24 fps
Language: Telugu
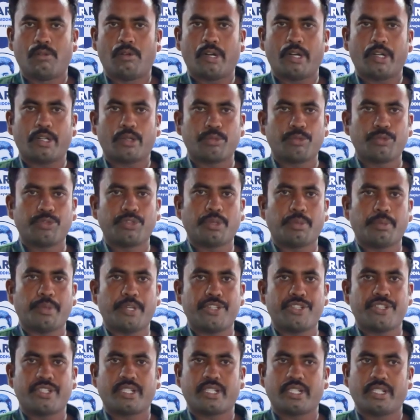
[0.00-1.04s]
వాడకముందు
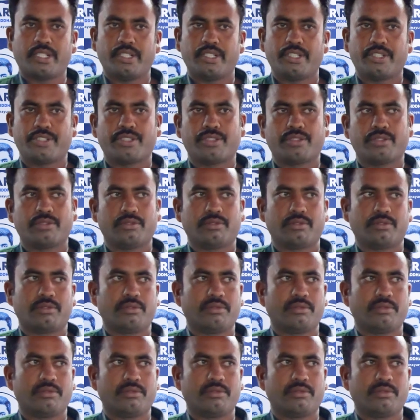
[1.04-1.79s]
పేషెంట్ కండిషను